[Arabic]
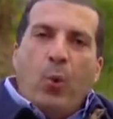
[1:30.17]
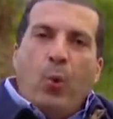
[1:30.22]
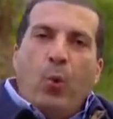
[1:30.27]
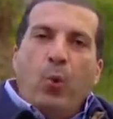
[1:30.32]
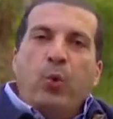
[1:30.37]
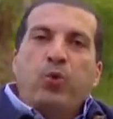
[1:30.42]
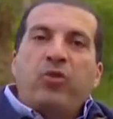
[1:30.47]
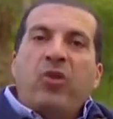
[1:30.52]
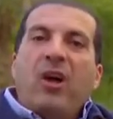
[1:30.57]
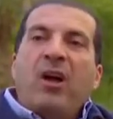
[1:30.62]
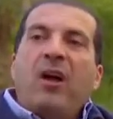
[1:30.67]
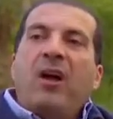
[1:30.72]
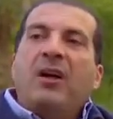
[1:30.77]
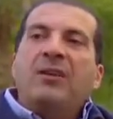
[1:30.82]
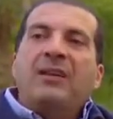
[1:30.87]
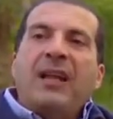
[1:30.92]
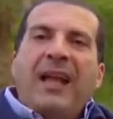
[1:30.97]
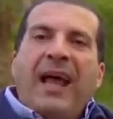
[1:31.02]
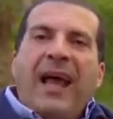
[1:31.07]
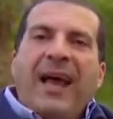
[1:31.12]

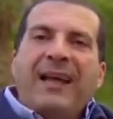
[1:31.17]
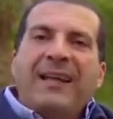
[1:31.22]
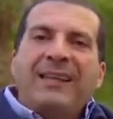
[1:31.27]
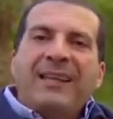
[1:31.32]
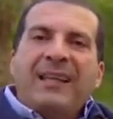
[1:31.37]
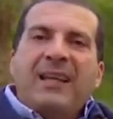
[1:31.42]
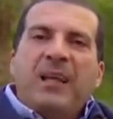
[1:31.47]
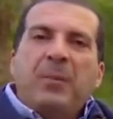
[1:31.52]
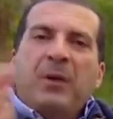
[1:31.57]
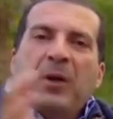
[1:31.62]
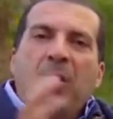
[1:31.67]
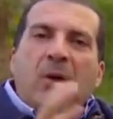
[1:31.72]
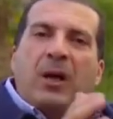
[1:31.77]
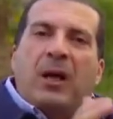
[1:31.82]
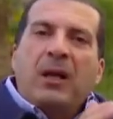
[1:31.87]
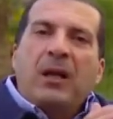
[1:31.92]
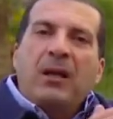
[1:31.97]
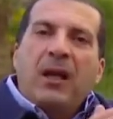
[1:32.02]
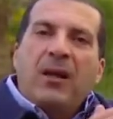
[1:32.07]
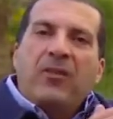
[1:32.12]
وصغرنا الحاجات الكبيره
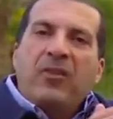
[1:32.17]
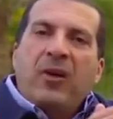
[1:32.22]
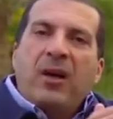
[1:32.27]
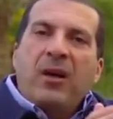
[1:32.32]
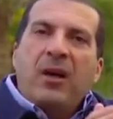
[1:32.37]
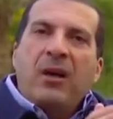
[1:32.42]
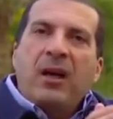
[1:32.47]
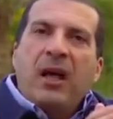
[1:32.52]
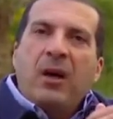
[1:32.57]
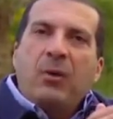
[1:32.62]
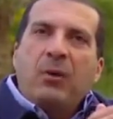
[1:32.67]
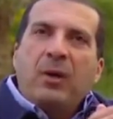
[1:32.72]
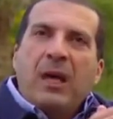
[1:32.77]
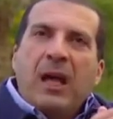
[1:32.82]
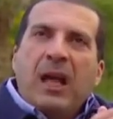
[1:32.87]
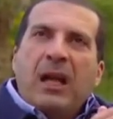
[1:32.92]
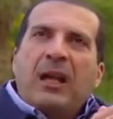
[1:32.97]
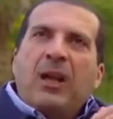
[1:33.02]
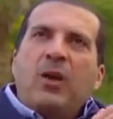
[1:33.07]
وخليناها صغيره قوي